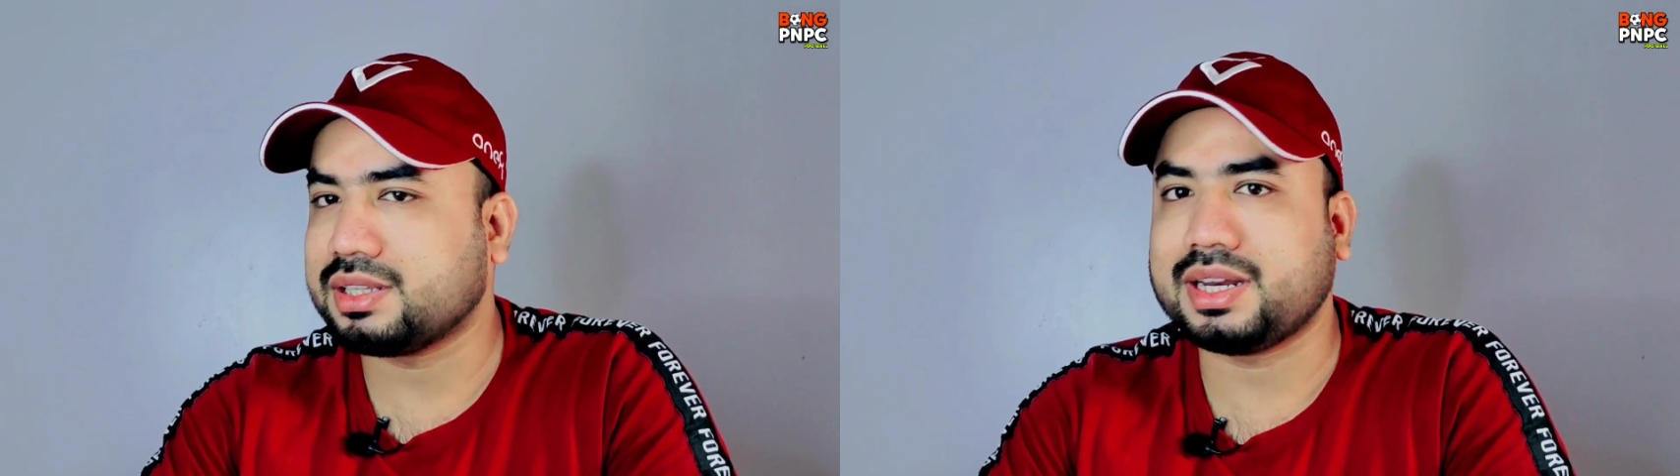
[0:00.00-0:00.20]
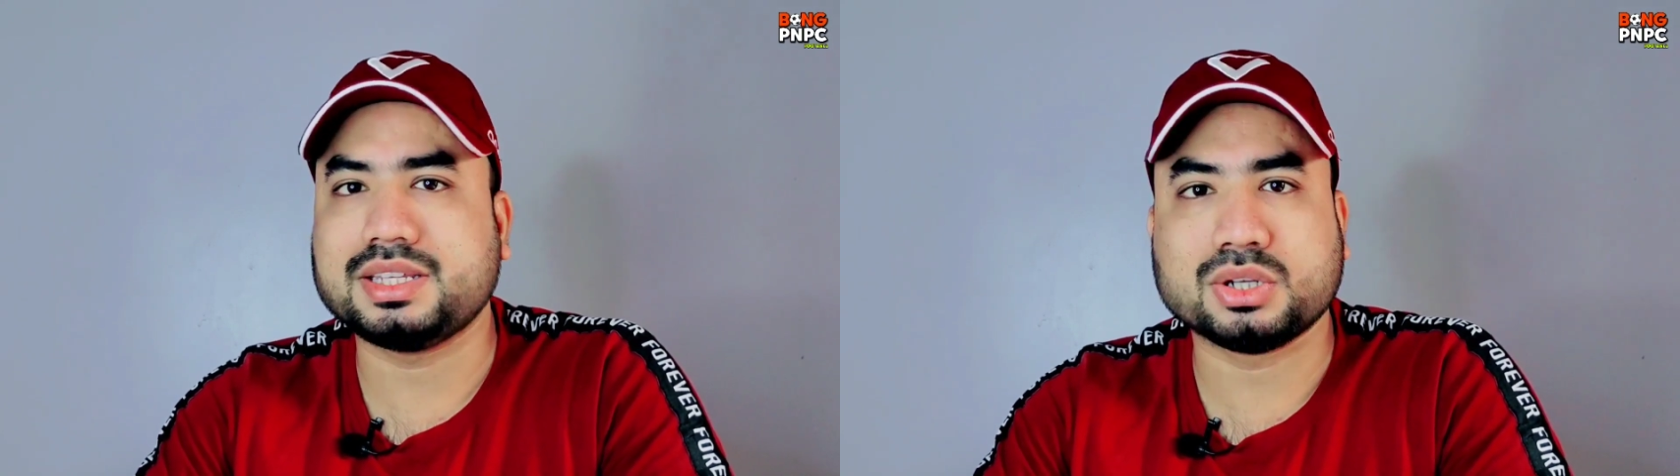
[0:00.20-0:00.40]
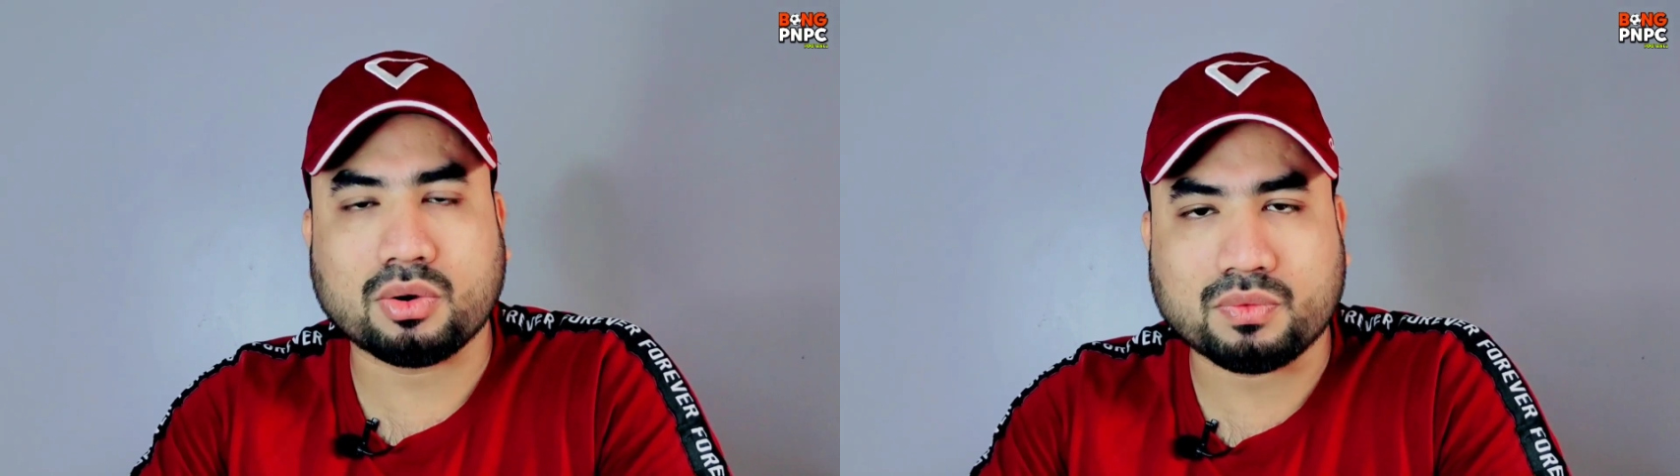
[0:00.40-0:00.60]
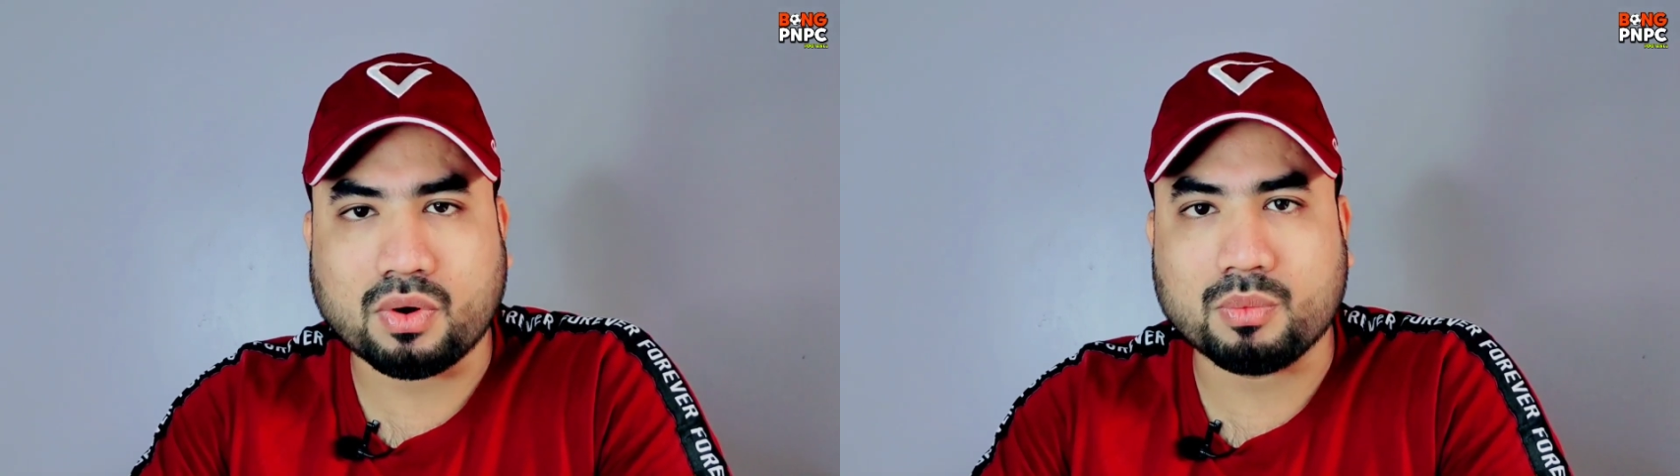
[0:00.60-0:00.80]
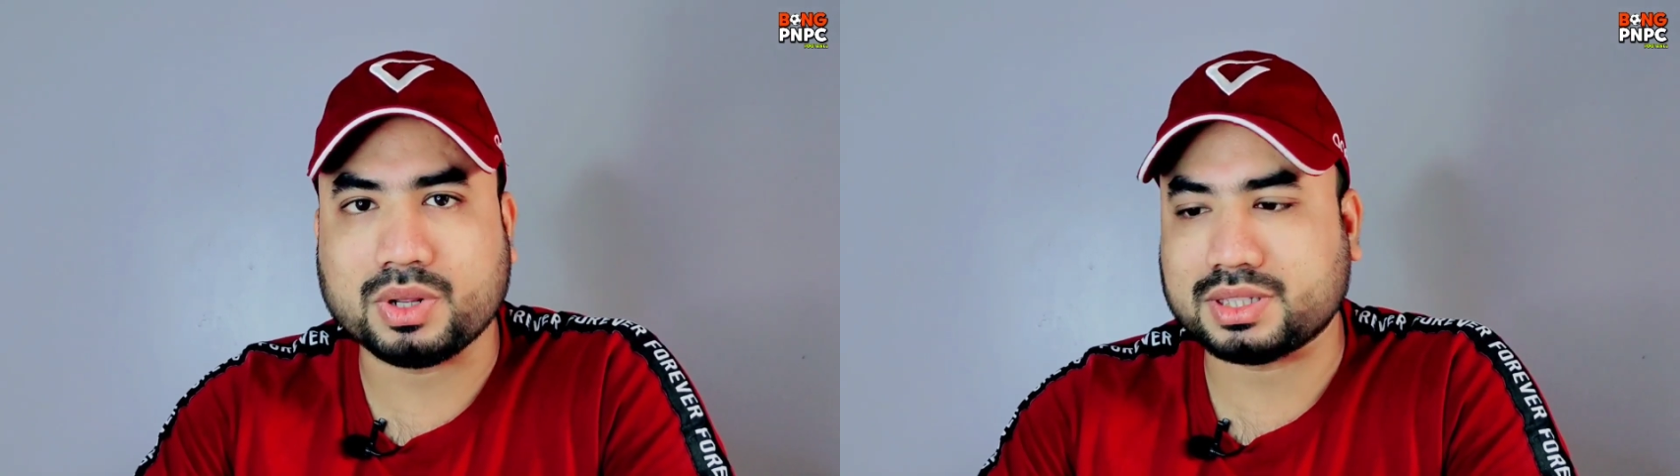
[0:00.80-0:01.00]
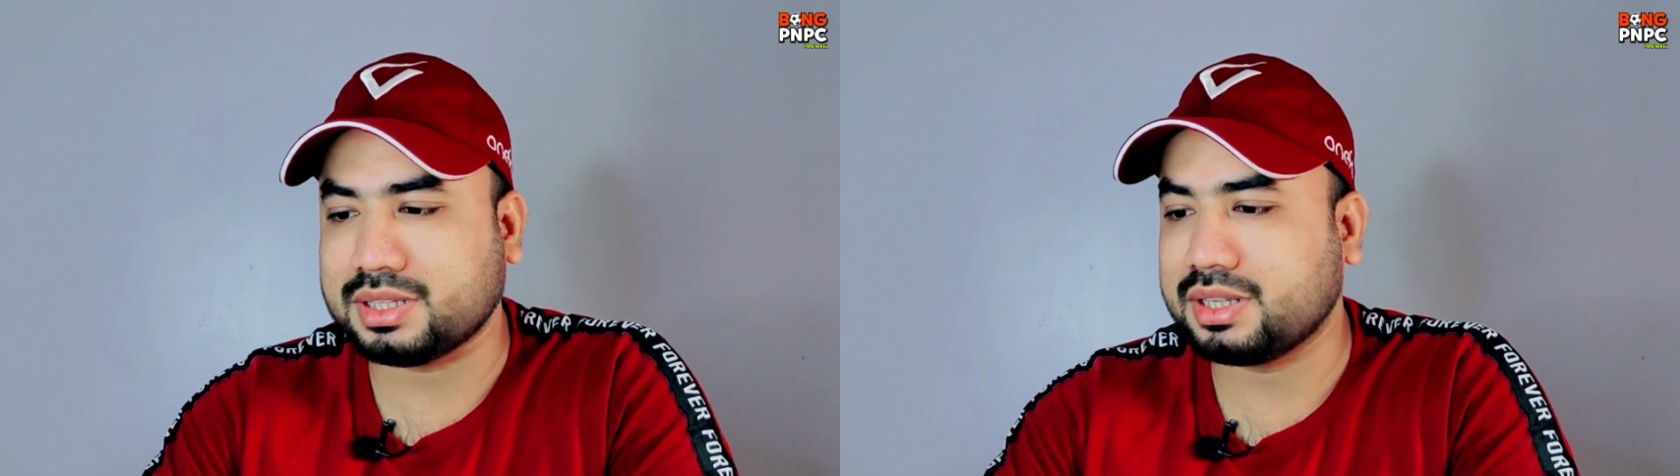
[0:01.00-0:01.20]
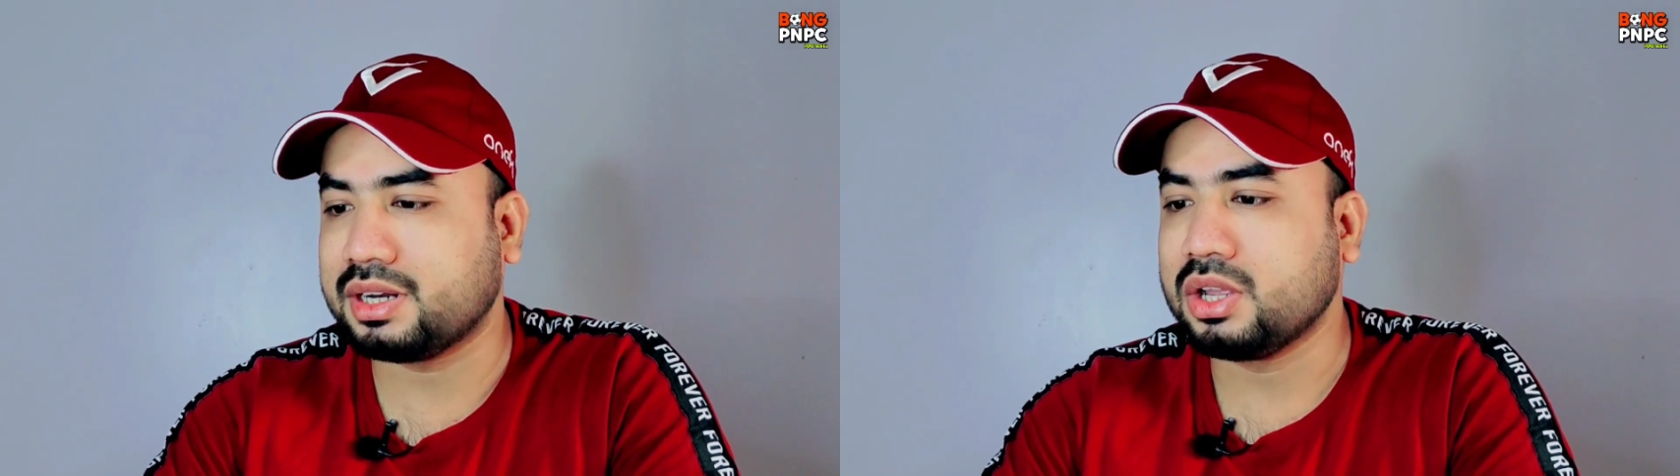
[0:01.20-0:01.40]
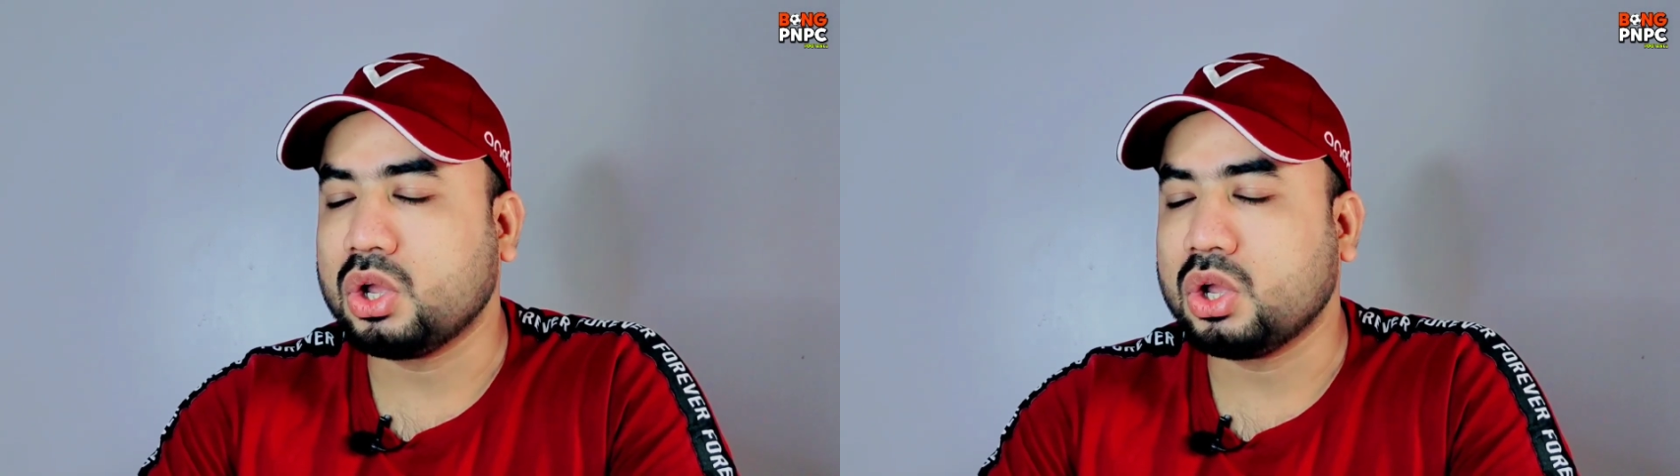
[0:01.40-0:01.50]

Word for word: তাদের এই জব ফর্মটা তাদের